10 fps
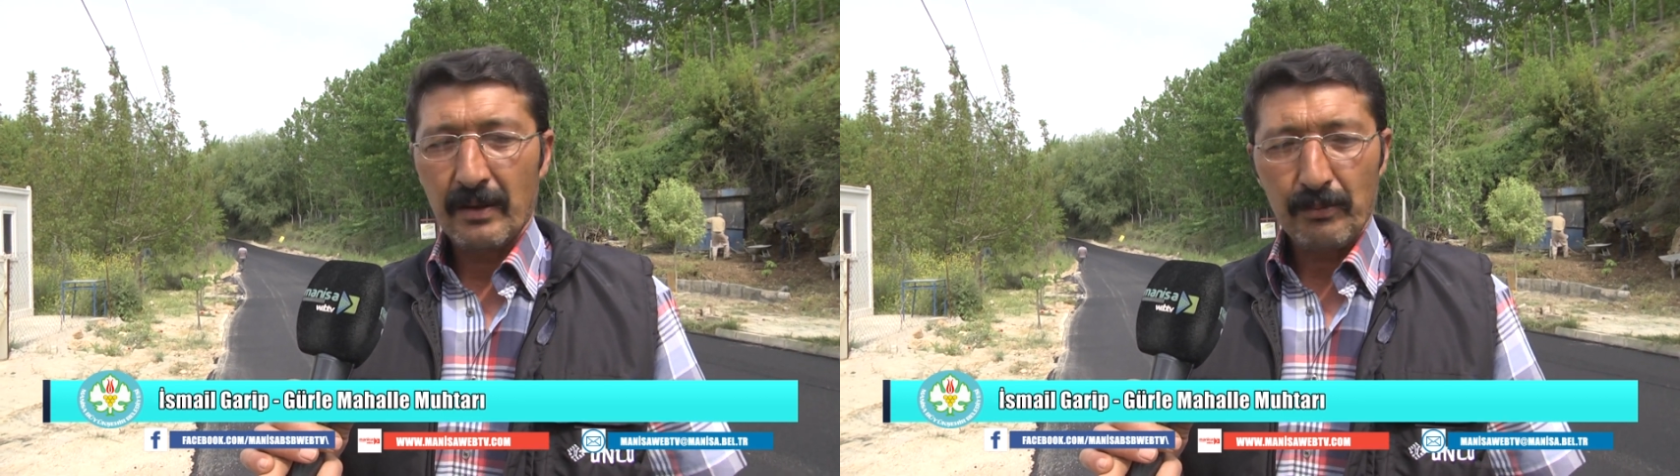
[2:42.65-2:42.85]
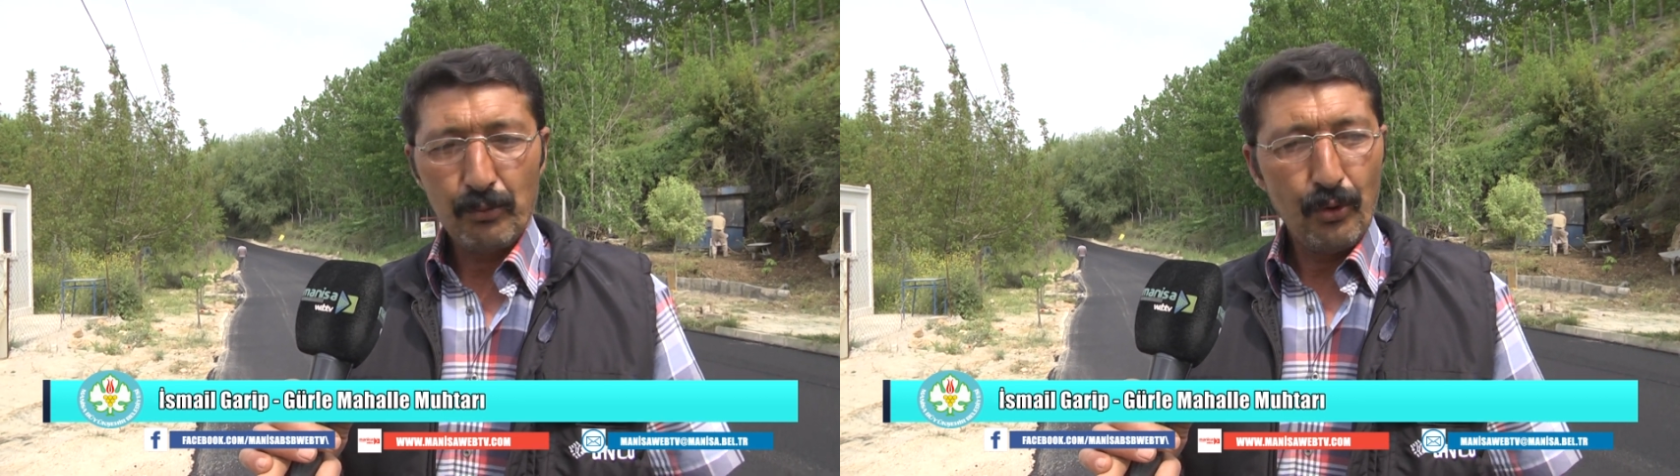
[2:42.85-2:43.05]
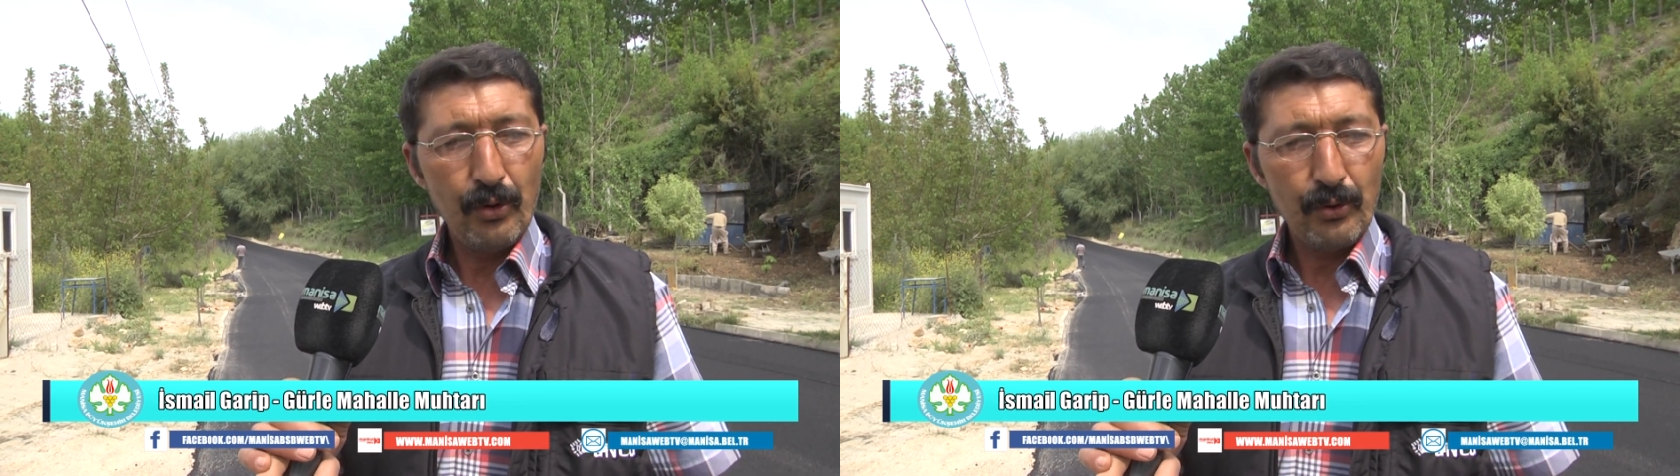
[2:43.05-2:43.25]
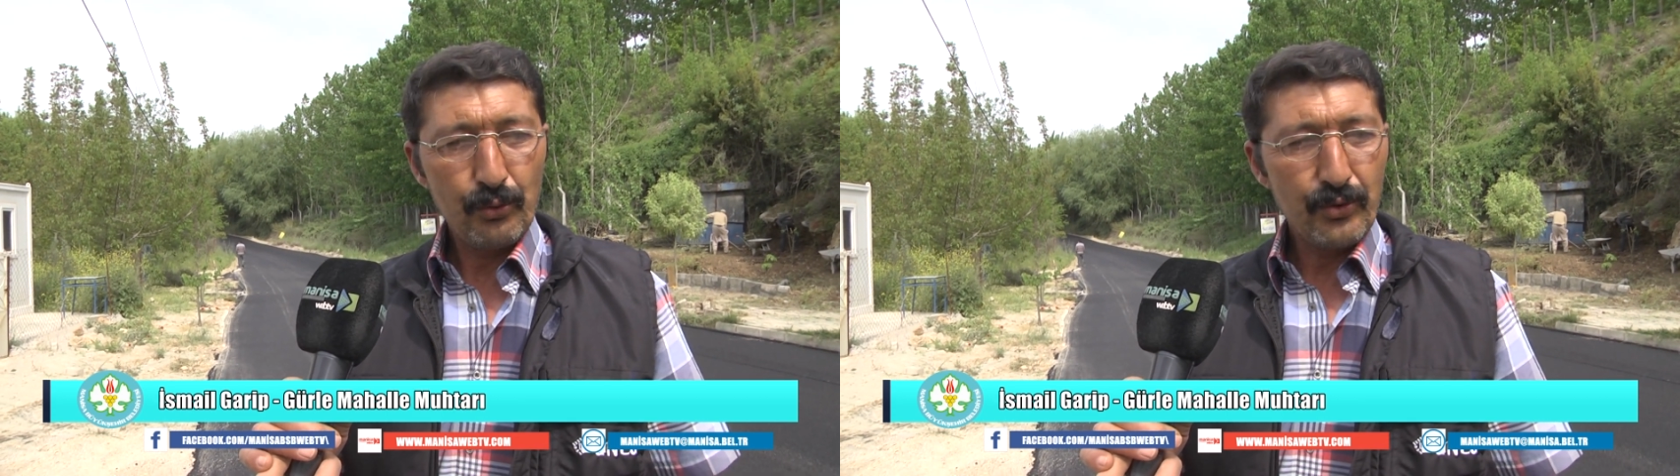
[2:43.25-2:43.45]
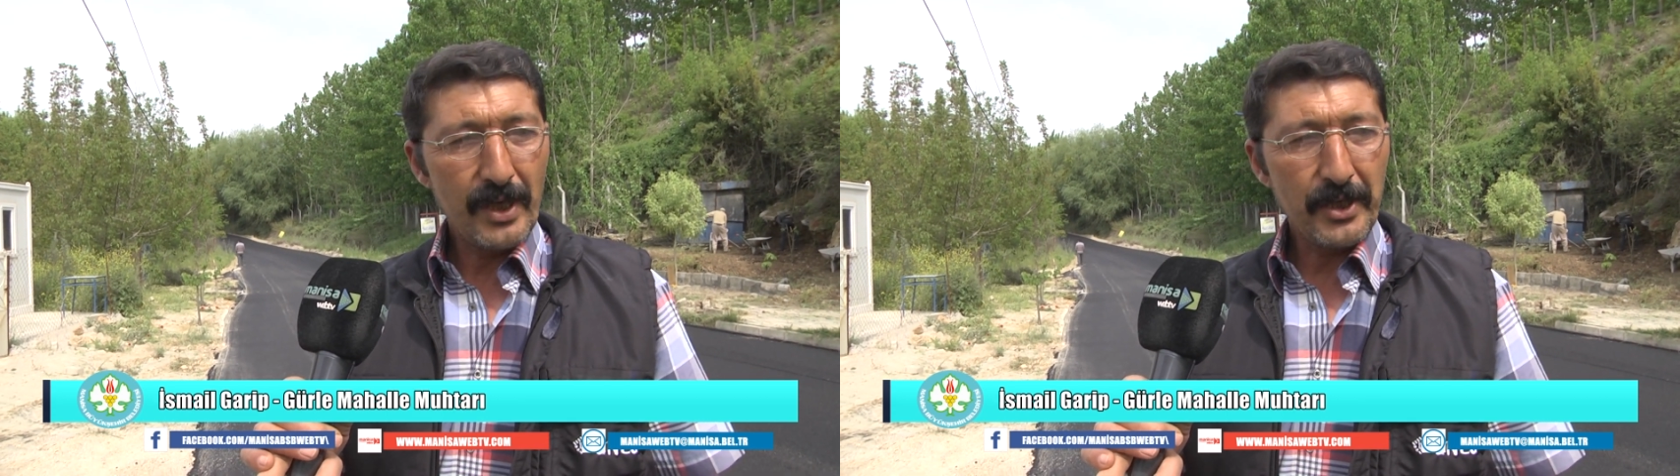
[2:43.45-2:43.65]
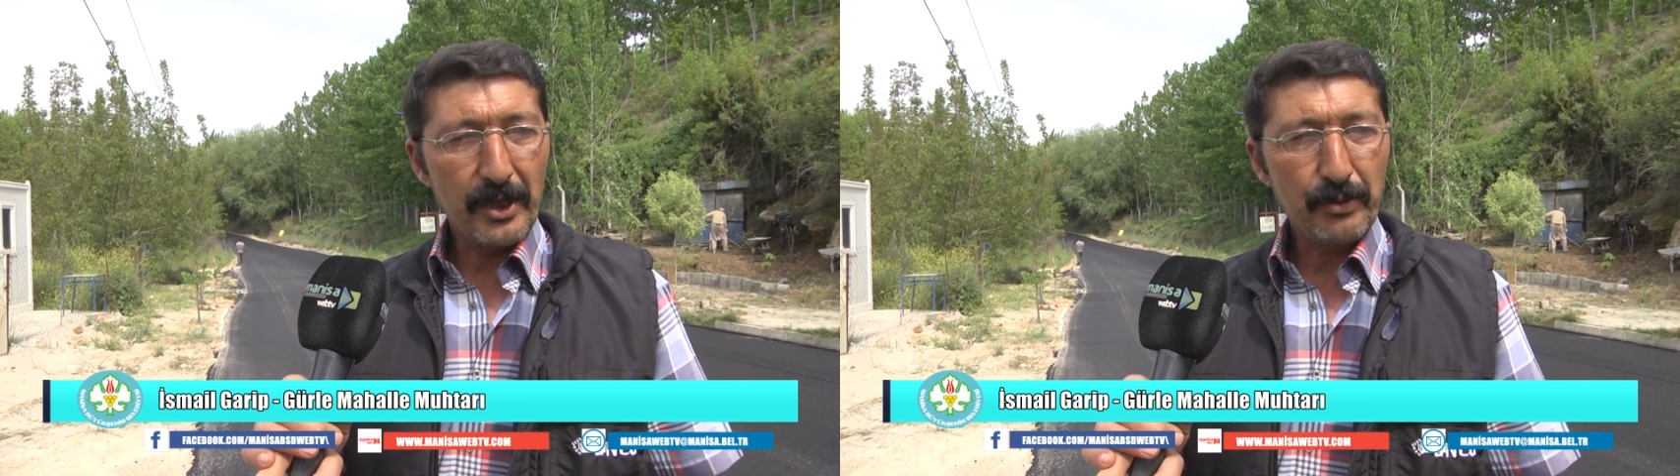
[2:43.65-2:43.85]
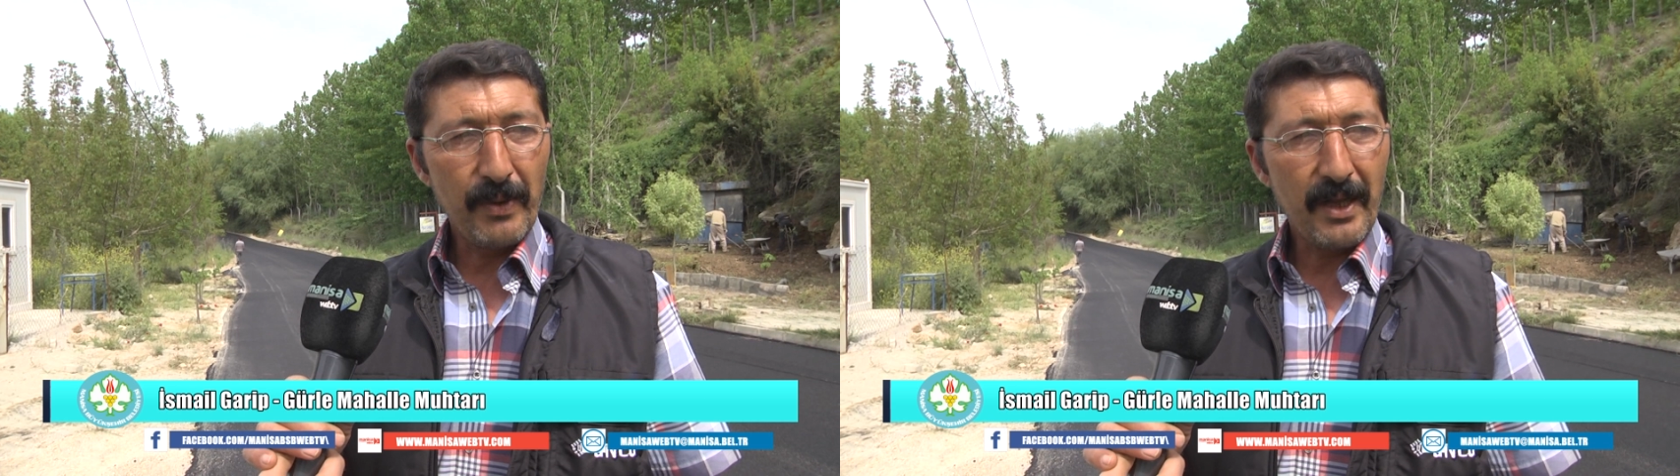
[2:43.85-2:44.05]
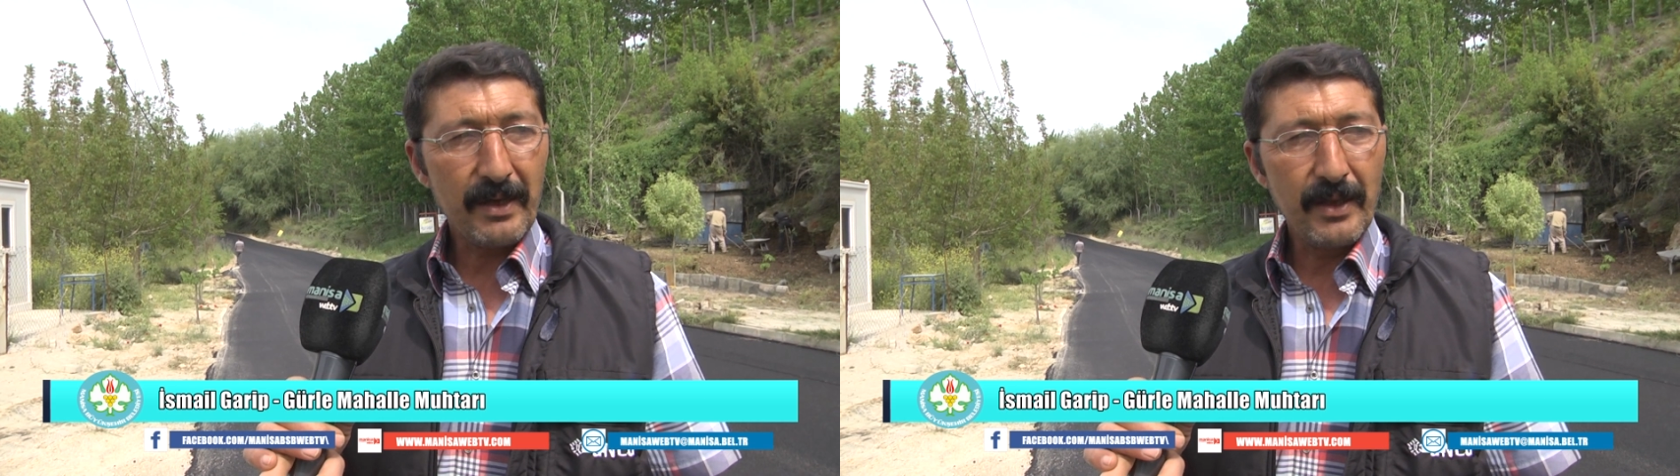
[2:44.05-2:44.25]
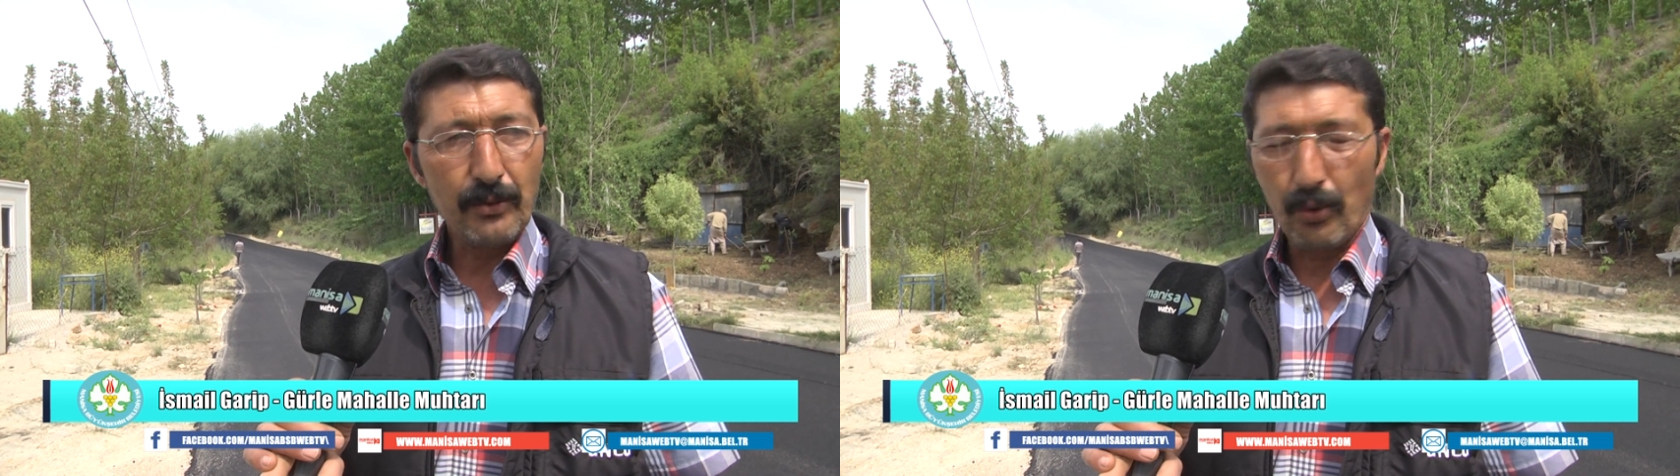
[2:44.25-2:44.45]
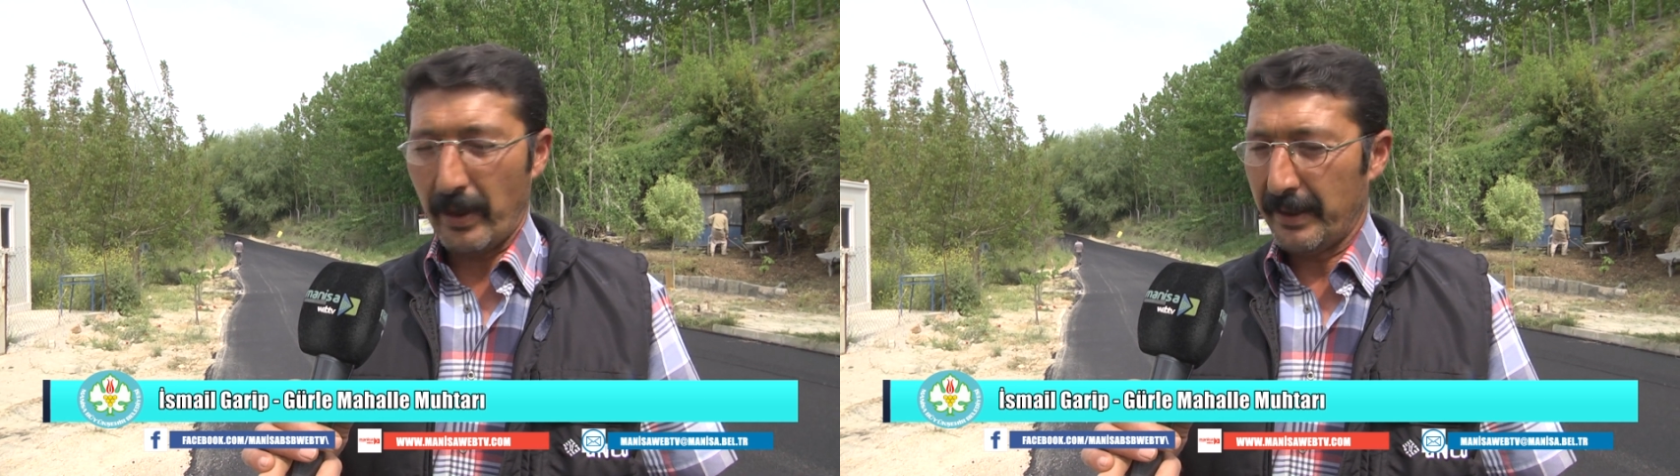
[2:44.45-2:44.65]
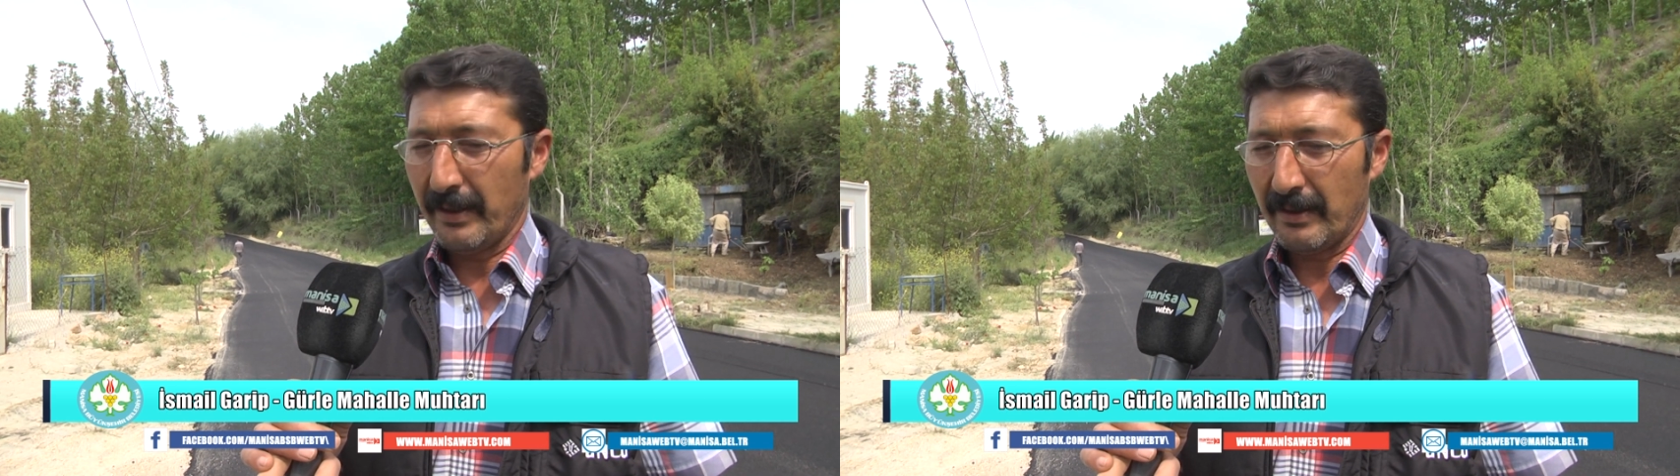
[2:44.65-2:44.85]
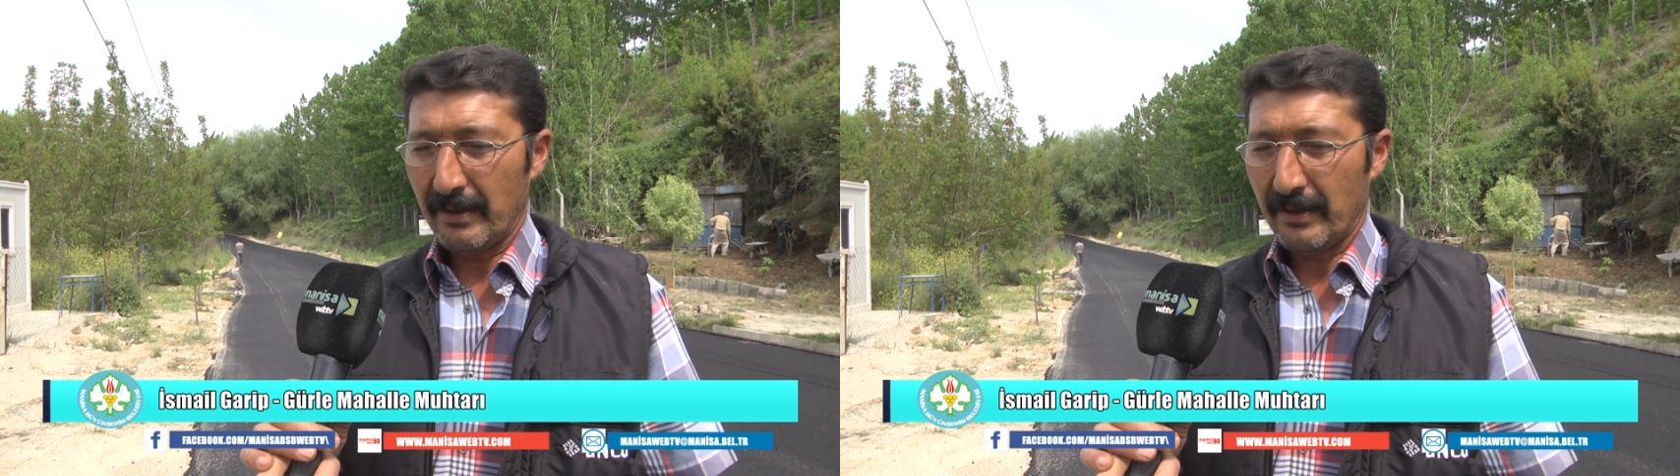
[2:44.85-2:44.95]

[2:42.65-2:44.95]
Bu güzel çalışmalarından dolayı